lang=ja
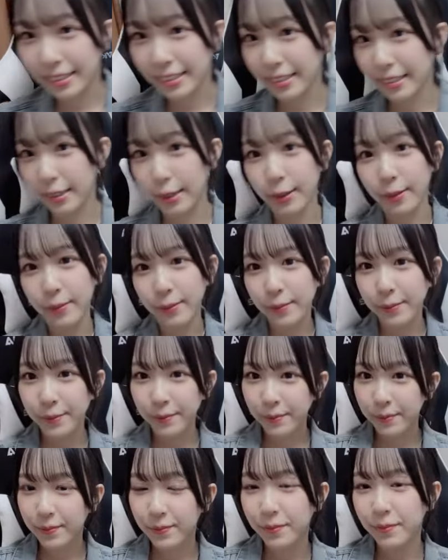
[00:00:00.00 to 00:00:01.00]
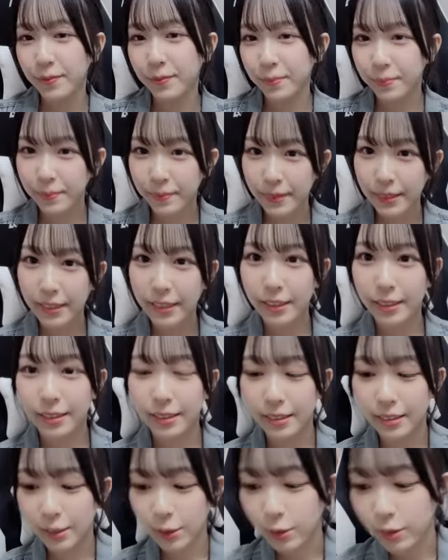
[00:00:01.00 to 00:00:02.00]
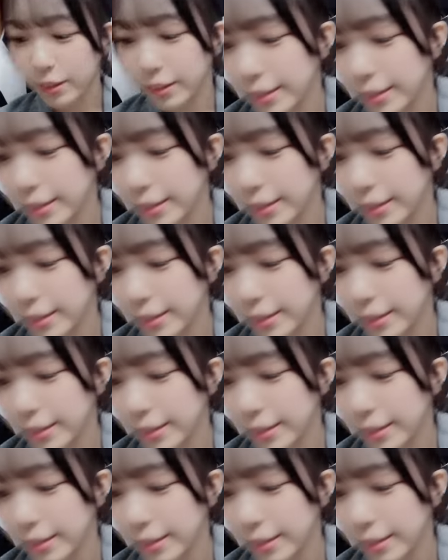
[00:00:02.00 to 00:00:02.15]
ですねどう